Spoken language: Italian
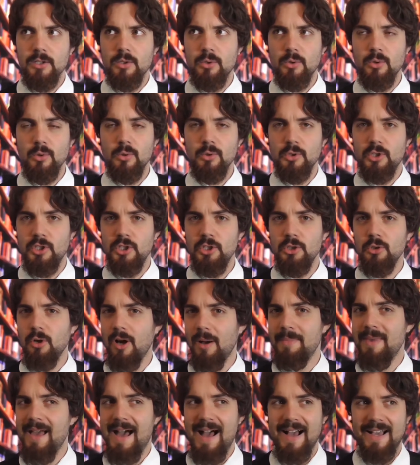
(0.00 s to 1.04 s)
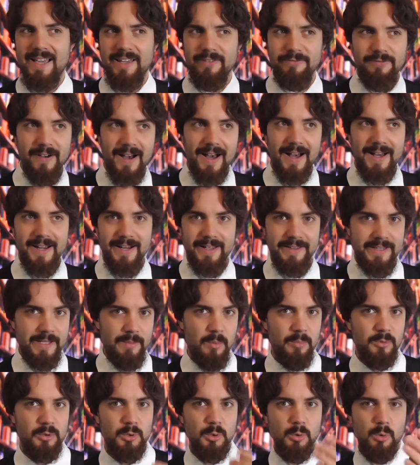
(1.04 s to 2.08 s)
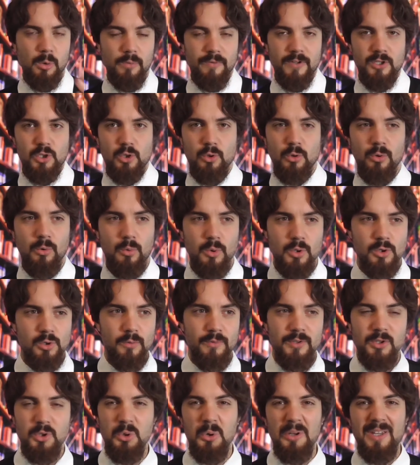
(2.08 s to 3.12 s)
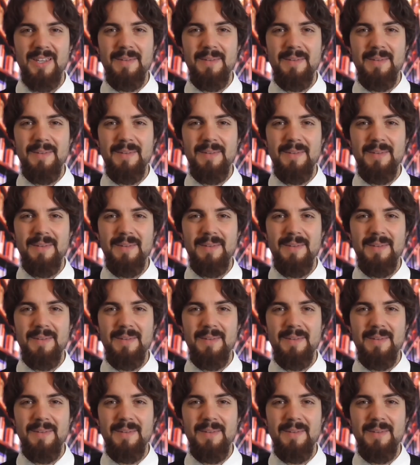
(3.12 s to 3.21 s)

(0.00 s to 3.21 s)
con chi io abbia a che fare nel momento in cui faccio questo video,